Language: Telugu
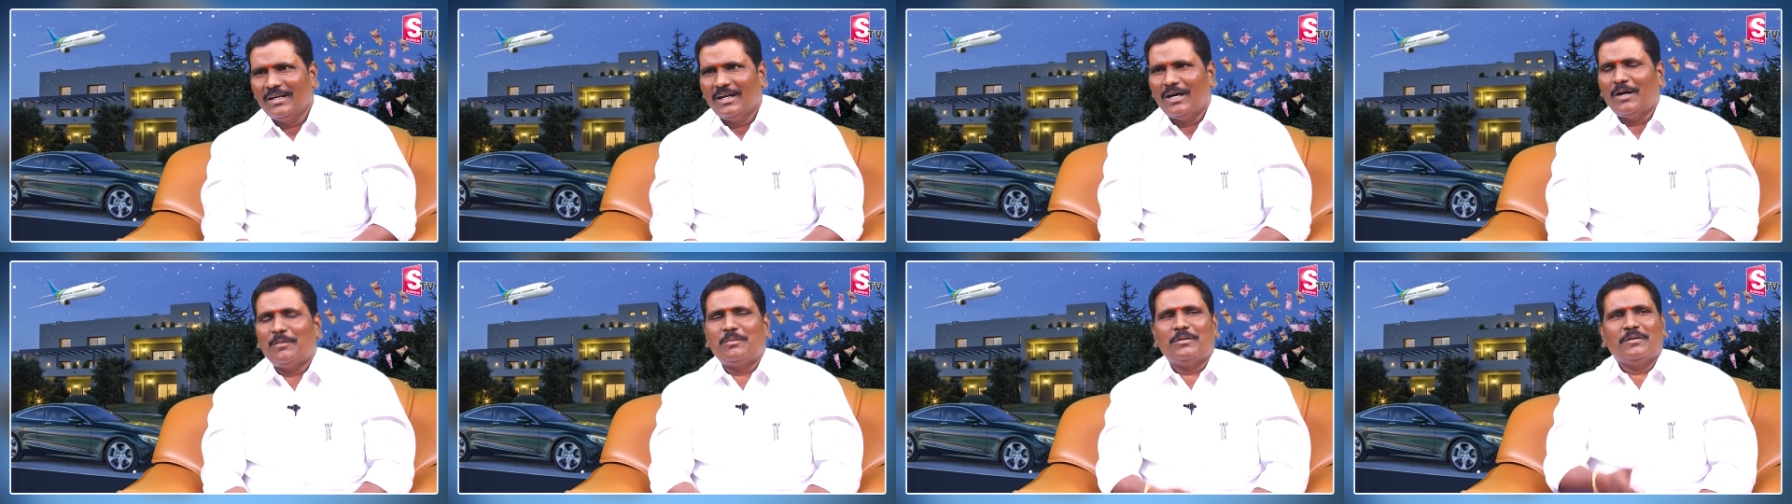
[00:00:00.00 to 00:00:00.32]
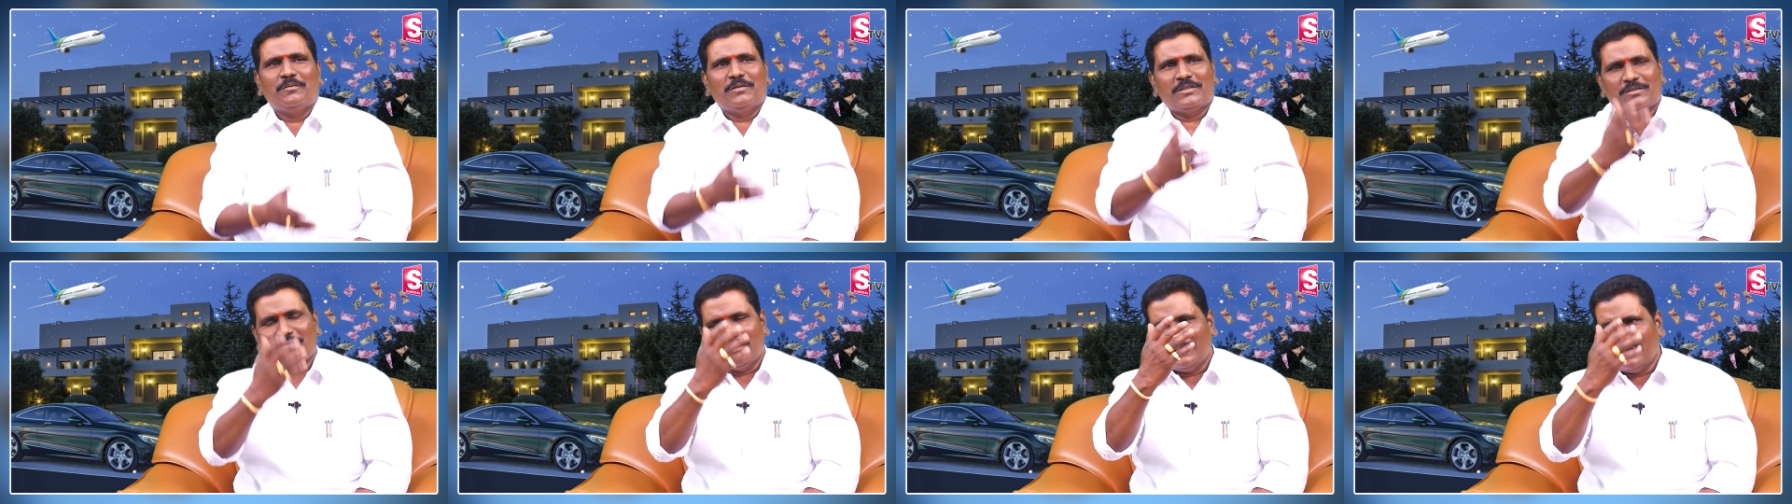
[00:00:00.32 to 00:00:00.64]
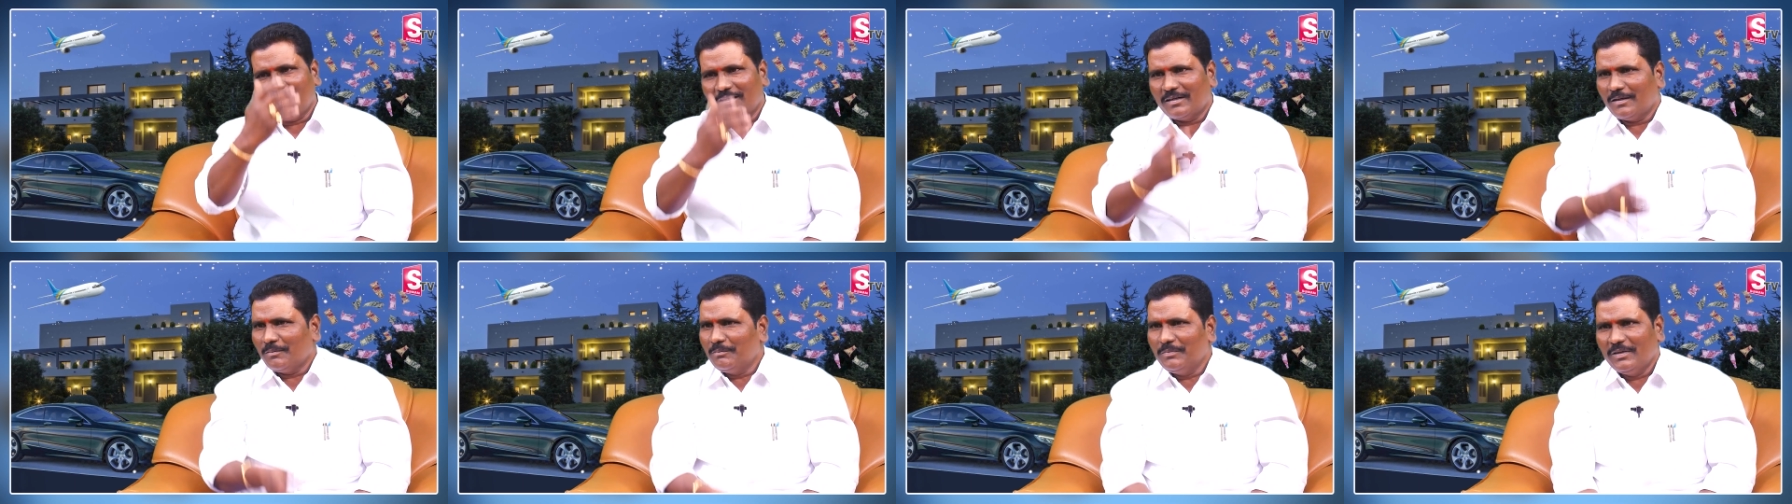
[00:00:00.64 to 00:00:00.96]
అప్పుడు విశ్వాన్ని
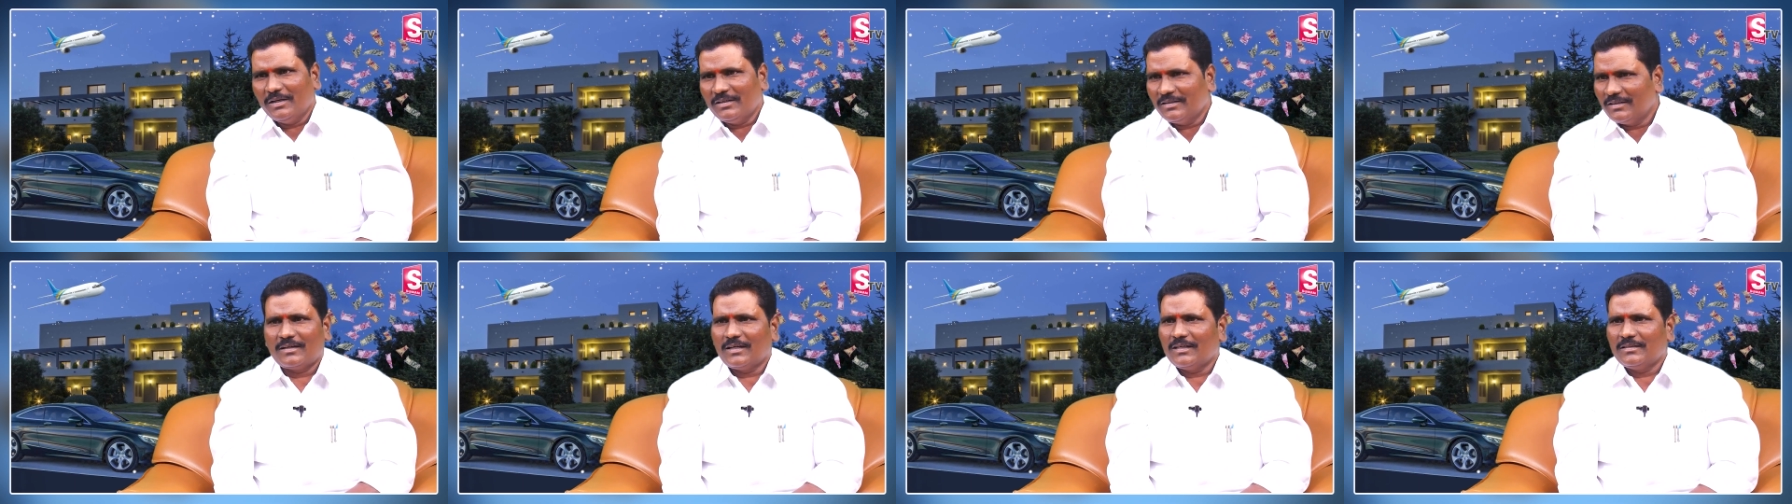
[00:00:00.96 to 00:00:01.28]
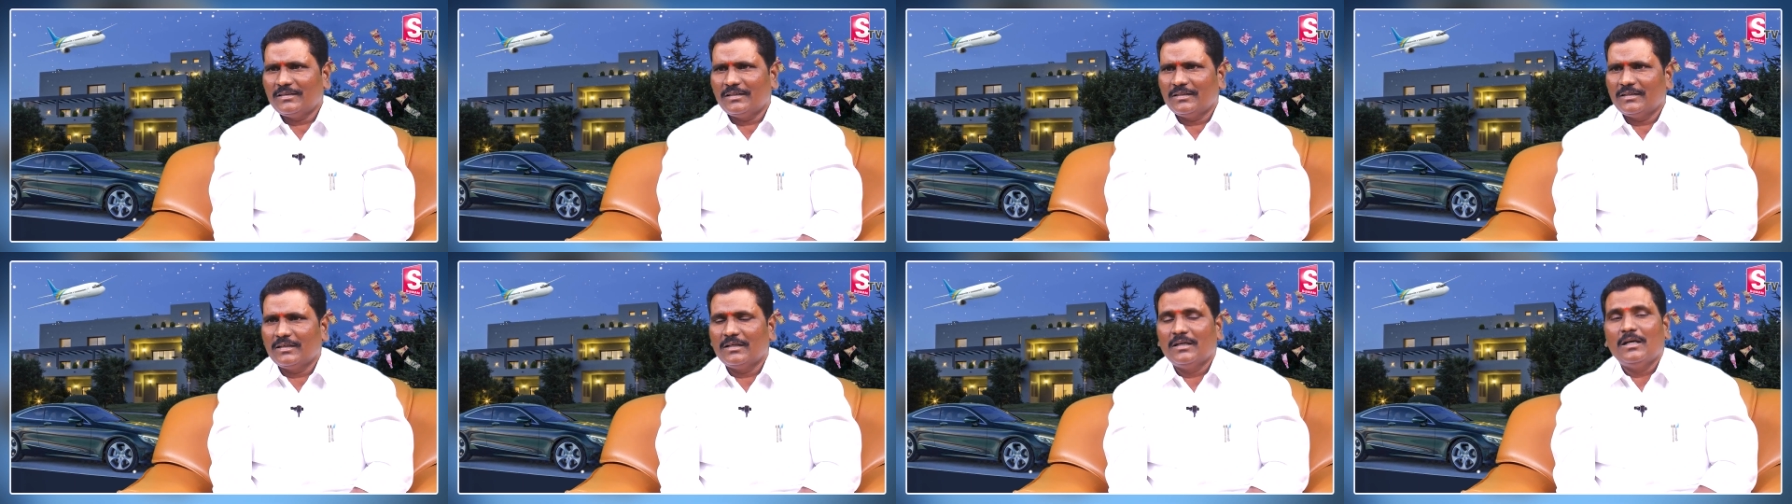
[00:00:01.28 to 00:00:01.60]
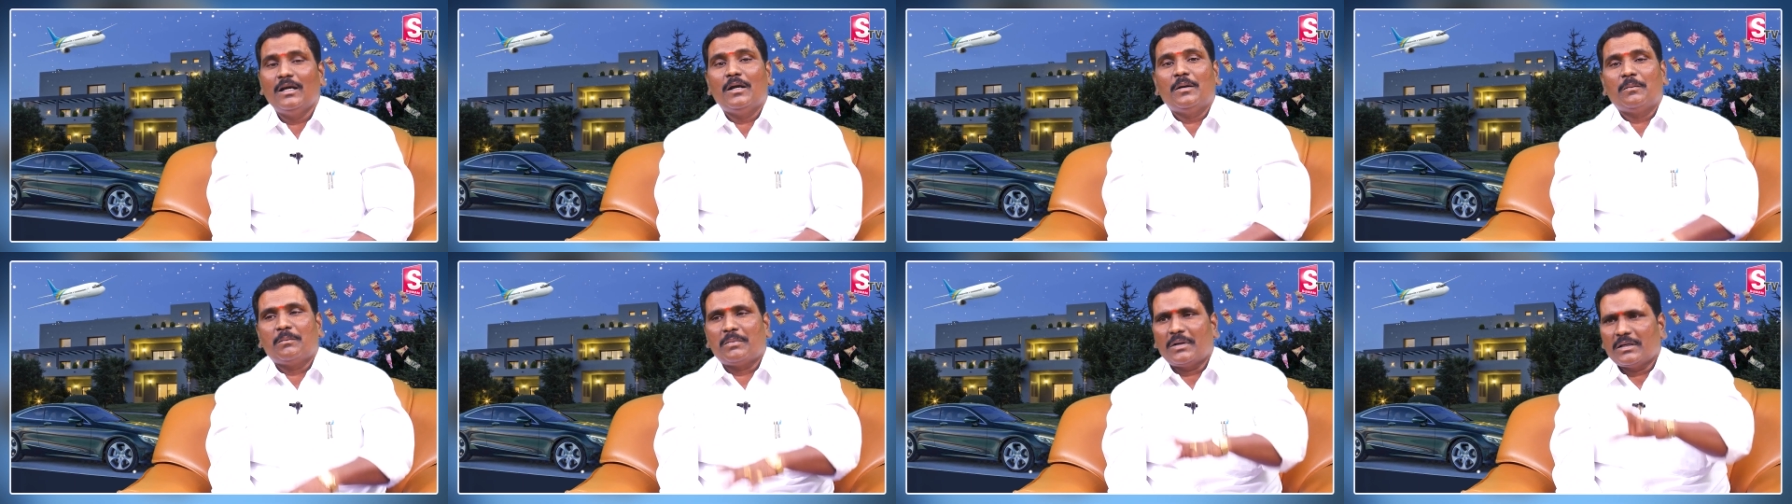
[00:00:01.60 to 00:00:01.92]
నాకు డబ్బు ఏంటి రాదండి
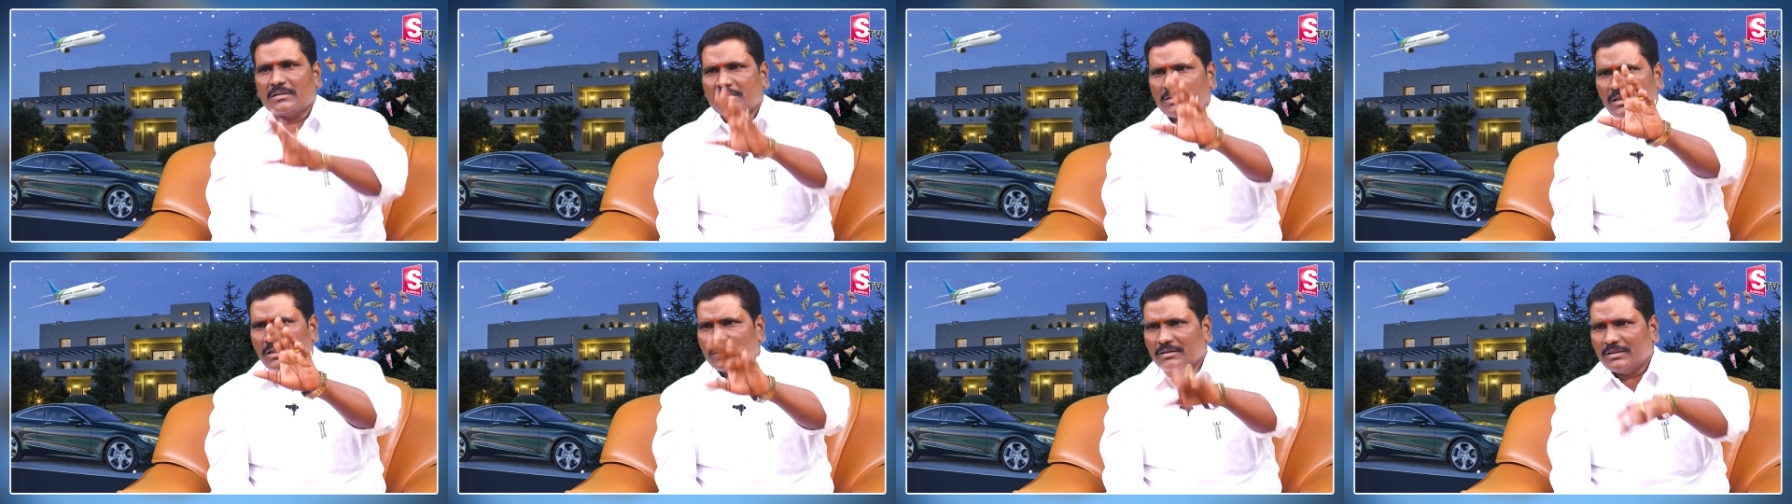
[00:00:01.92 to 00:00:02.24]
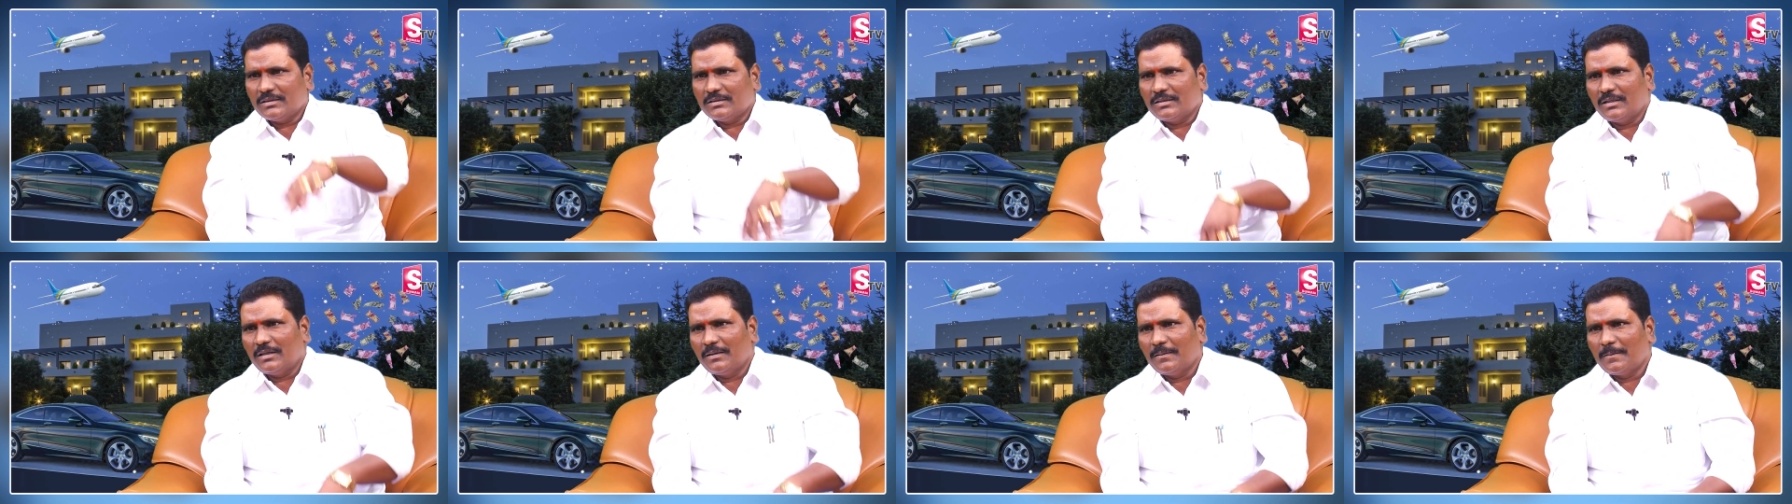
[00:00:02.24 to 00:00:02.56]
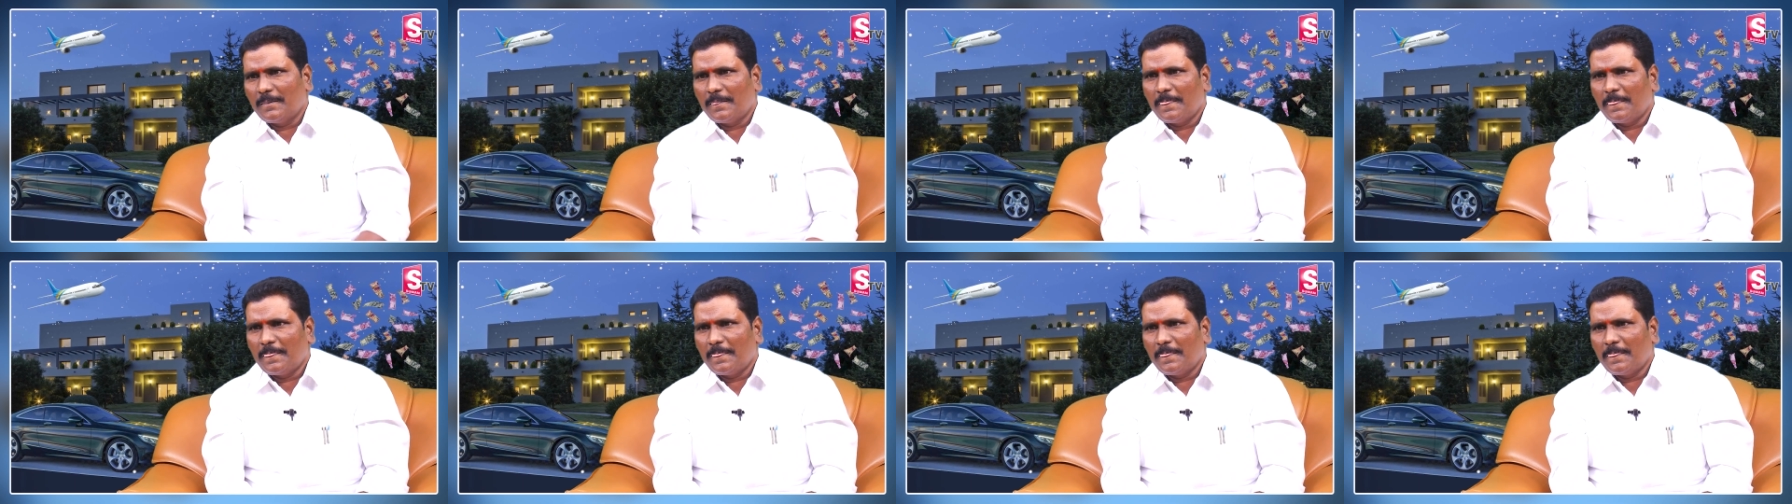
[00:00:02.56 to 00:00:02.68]
ప్రశాంతత